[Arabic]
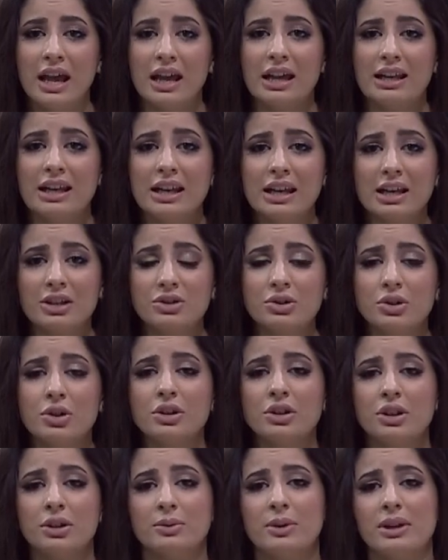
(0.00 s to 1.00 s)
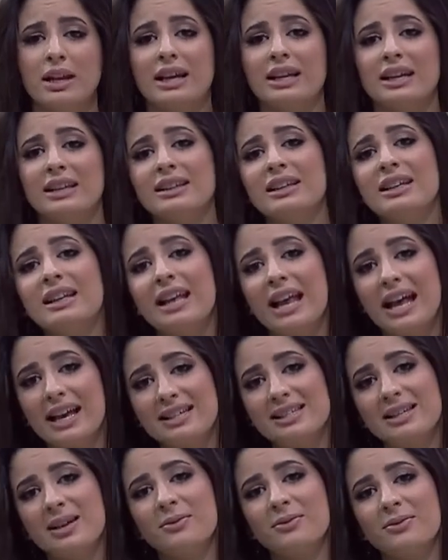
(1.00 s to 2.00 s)
الالكتروني ولكن
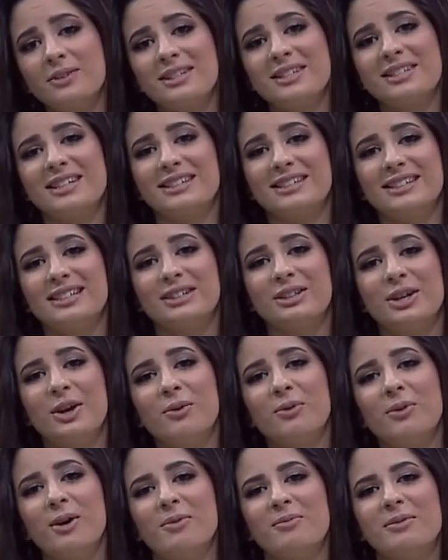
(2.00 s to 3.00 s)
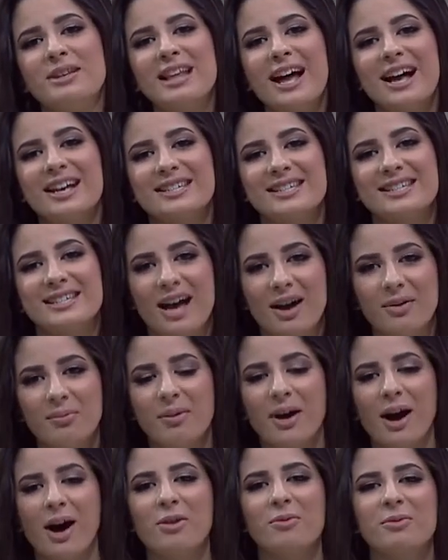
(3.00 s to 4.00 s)
للاسف الشديد هو من
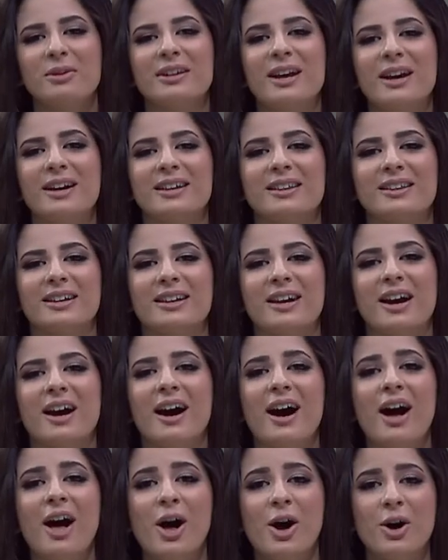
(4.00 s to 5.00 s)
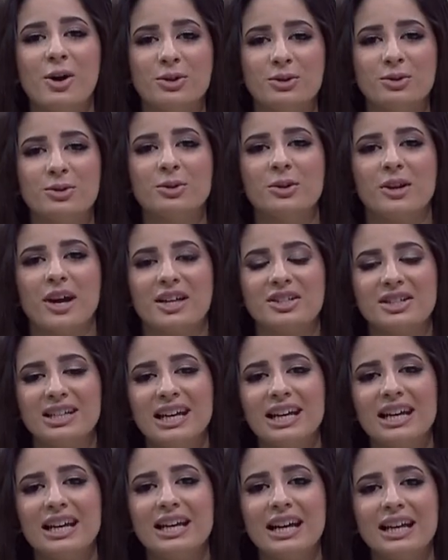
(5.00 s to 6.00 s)
اصعبها ومن اكثرها خطوره عشان
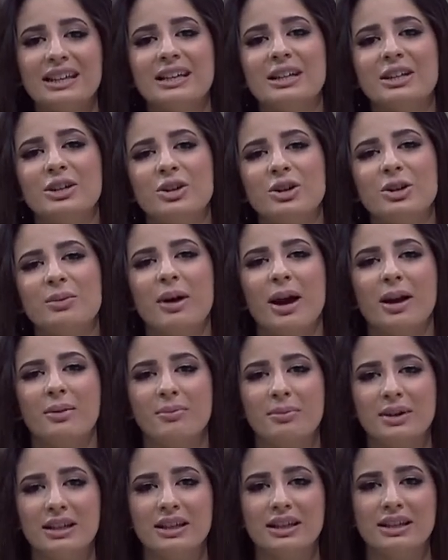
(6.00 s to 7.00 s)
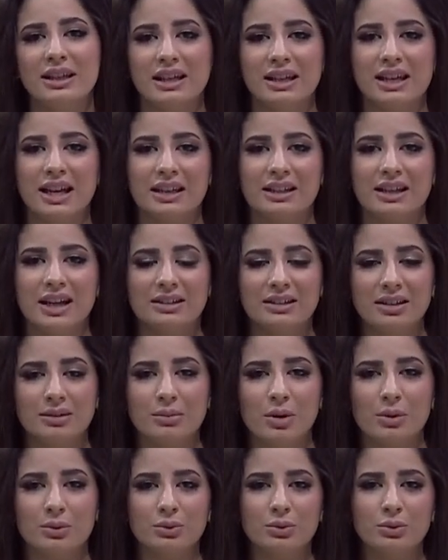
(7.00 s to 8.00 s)
هيك نحن اليوم حبينا نحكي عن هذا
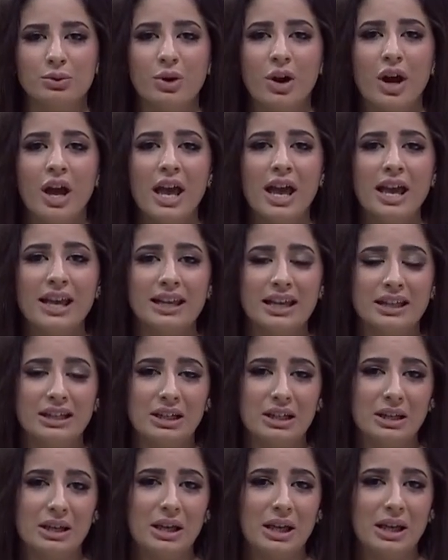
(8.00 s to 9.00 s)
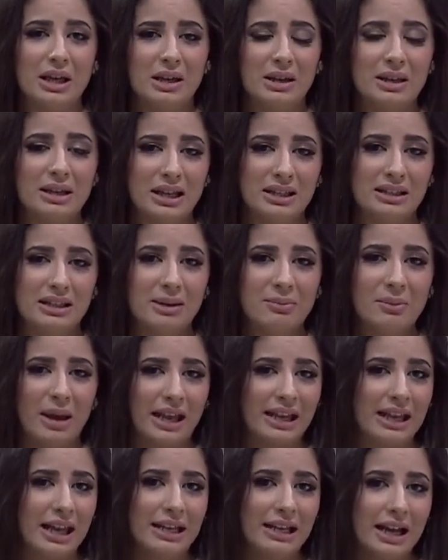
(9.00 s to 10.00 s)
الموضوع يعني آه، يعني لما
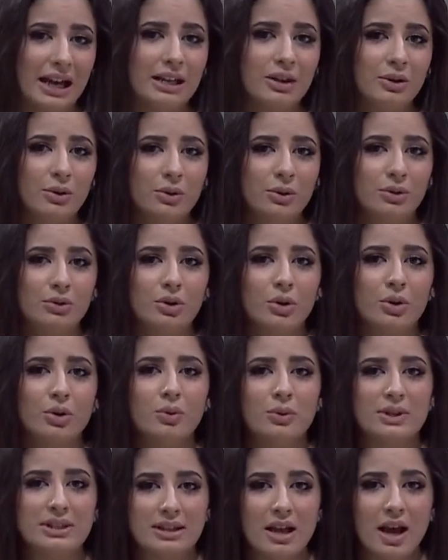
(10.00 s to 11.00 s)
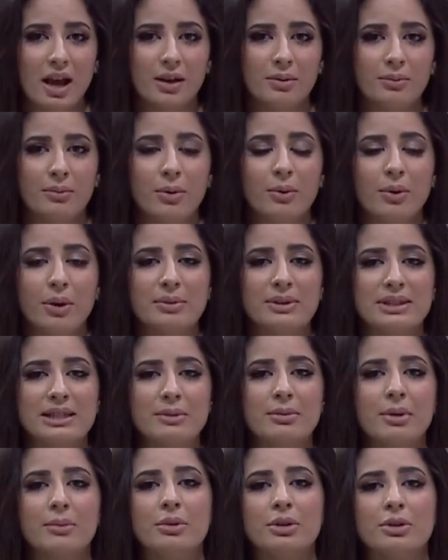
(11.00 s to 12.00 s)
حكينا عنه انه هو صعب هو
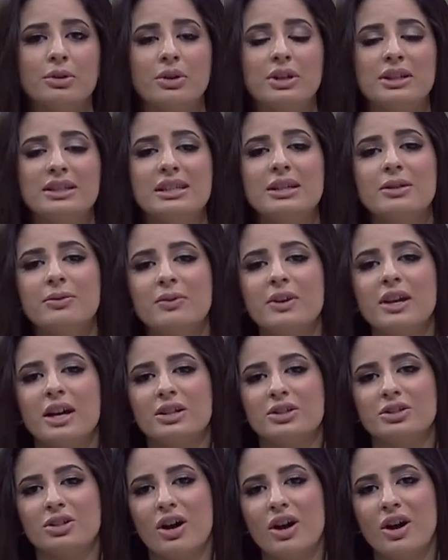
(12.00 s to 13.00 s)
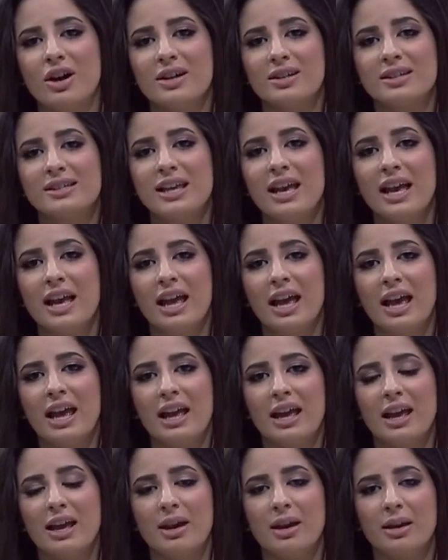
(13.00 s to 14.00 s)
بسبب انه كثير في اشخاص آه،
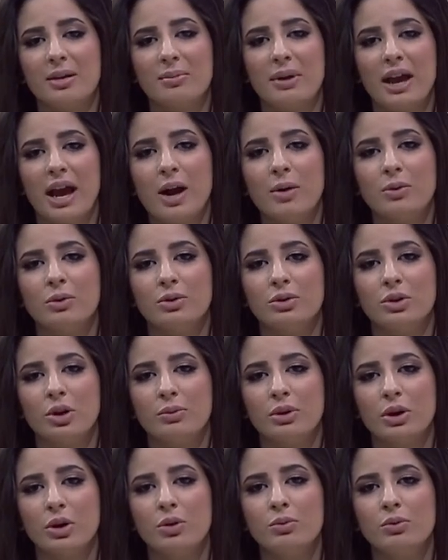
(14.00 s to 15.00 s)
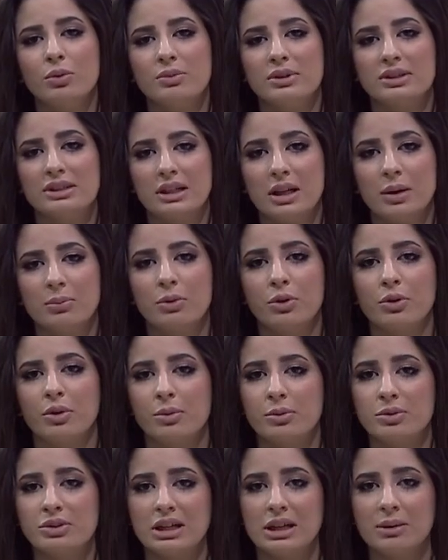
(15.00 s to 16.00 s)
آه، بيحاولوا انهم يقوموا بالتنمر
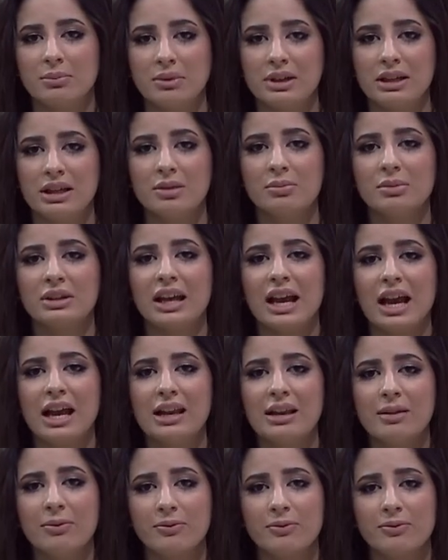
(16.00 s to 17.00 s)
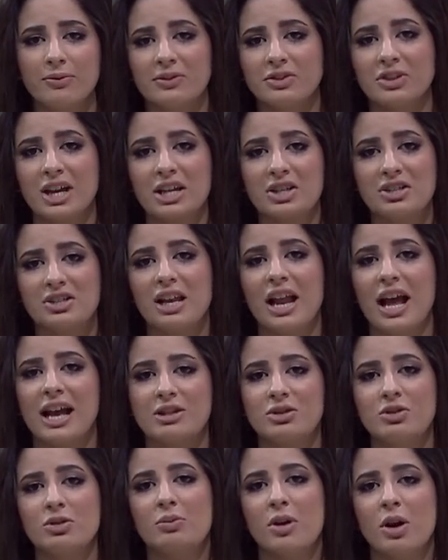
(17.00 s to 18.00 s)
ومتنمرين من خلف شاشه
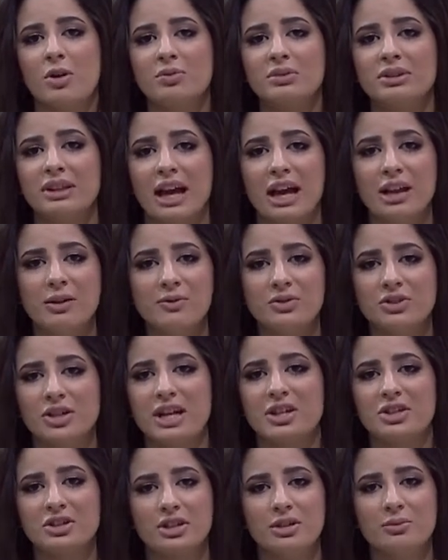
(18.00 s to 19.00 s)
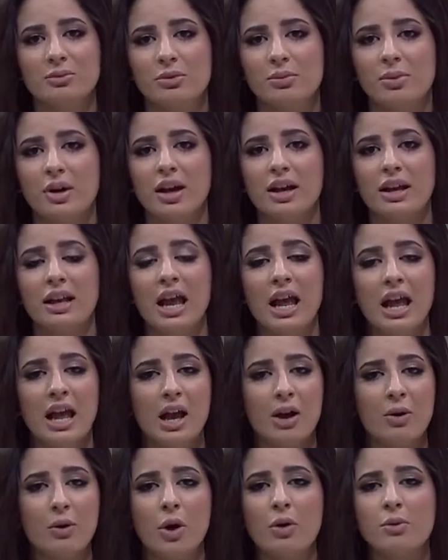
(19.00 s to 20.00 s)
الحاسوب او من خلف شاشه الموبايل
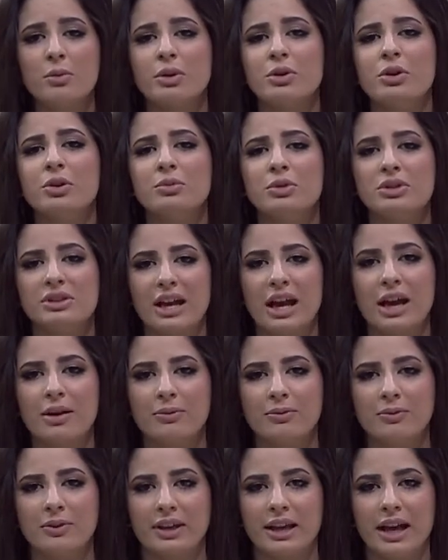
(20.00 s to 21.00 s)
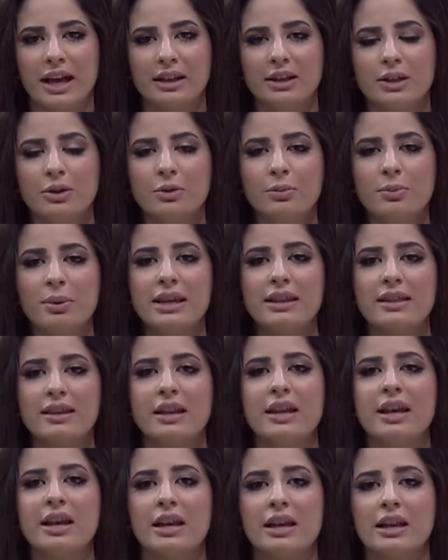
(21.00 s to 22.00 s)
وهو بيكون متخفي يعني
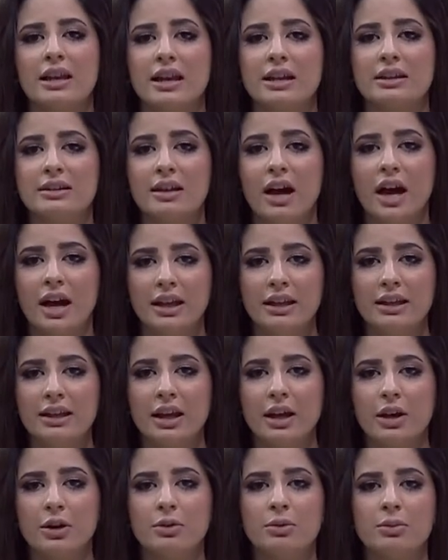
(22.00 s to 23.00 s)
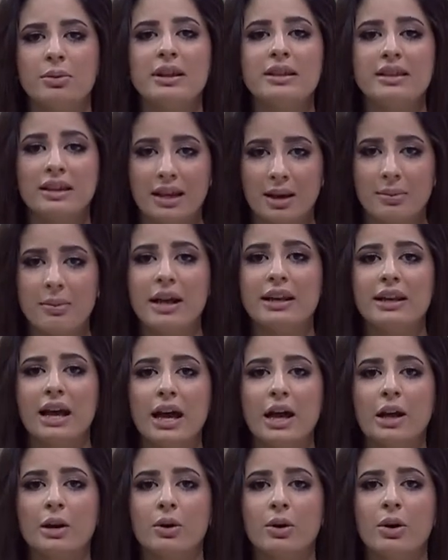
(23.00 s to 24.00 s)
وبيأذي الضحيه وبيأذي كمان
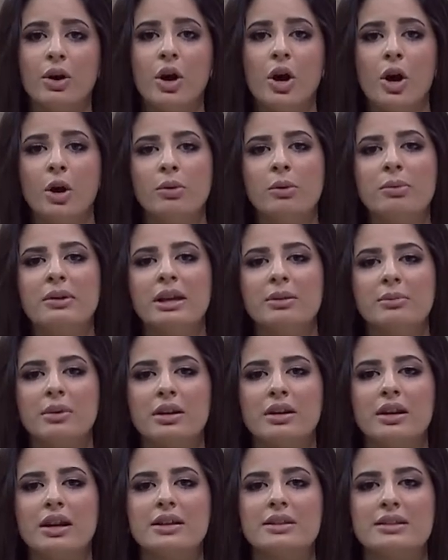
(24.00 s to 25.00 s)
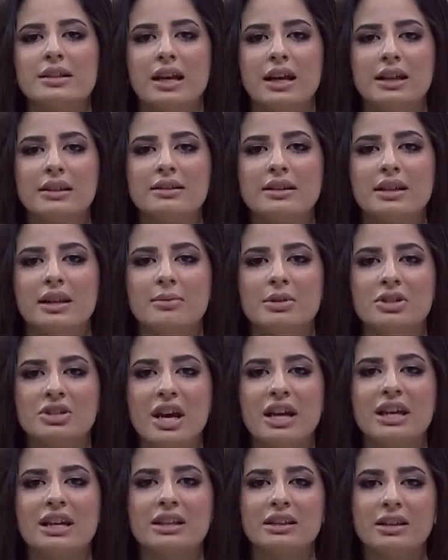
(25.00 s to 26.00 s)
اهله وممكن مرات يؤدي
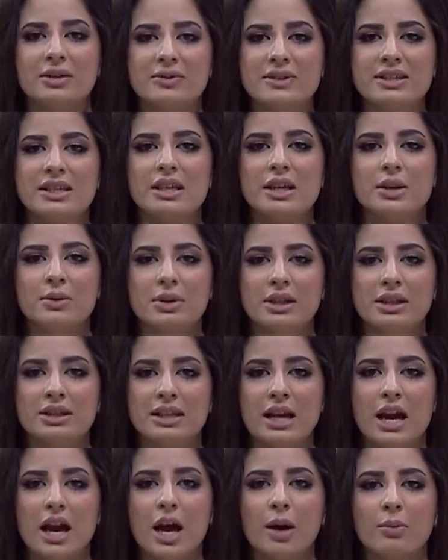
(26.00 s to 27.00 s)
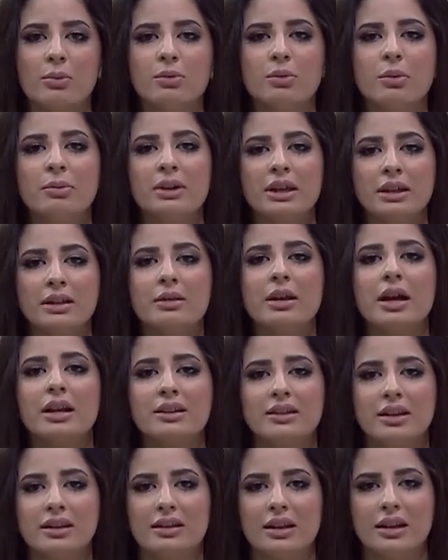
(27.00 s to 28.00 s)
لمشاكل نفسيه واكتئاب وممكن
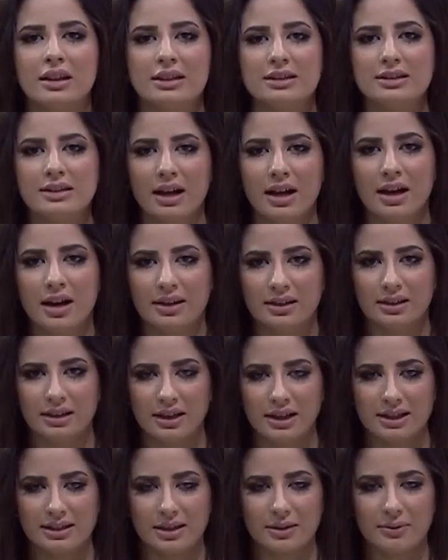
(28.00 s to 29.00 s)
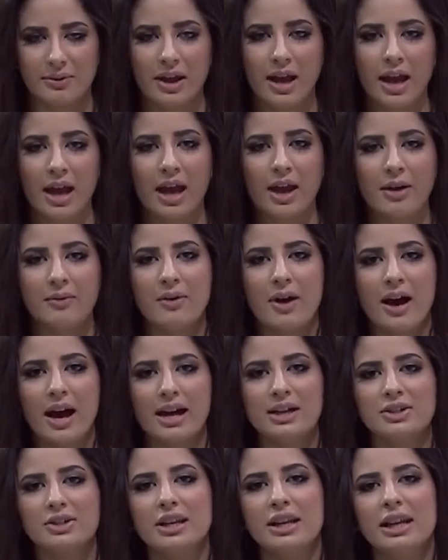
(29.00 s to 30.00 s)
ايضا للانتحار للاسف
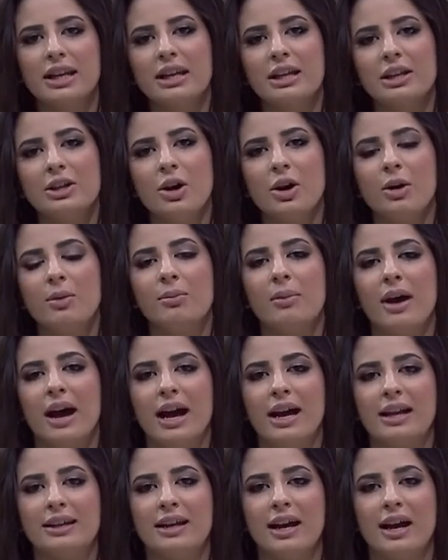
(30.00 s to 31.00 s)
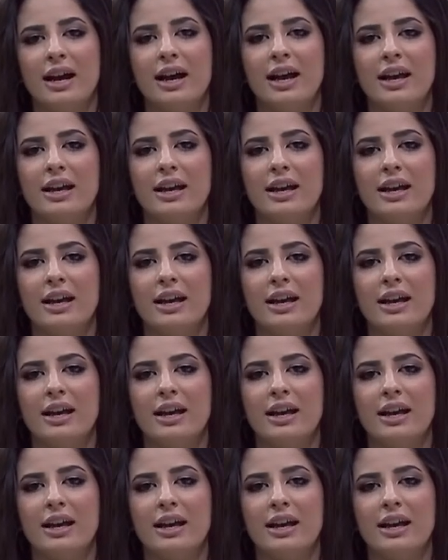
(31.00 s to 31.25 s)
فعشان هيك اليوم معنا